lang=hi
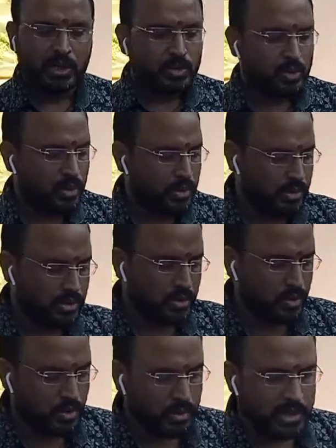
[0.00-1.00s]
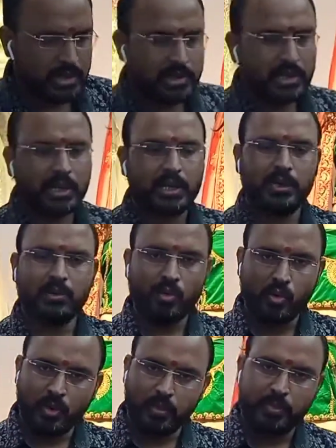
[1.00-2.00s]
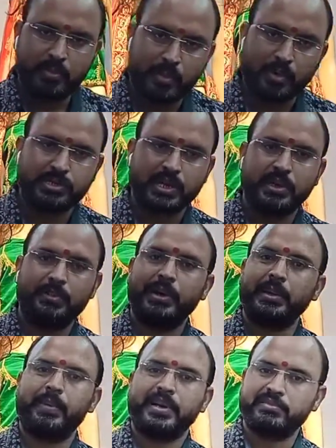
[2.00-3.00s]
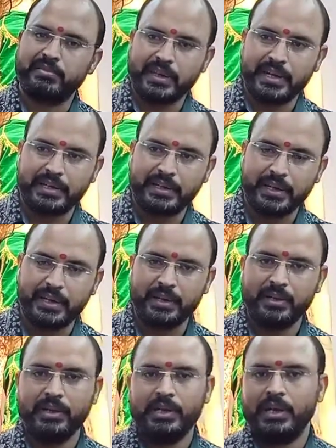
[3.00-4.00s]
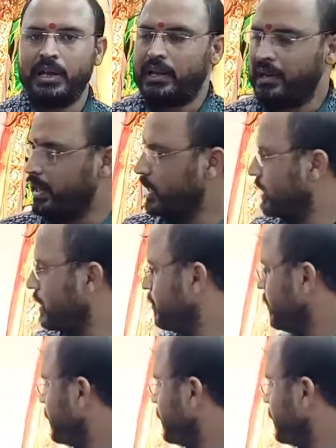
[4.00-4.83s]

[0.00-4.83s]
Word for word: तो दो तो इस तरह की और भी बहुत सारे मेरे पास वेराइटी है लहंगे में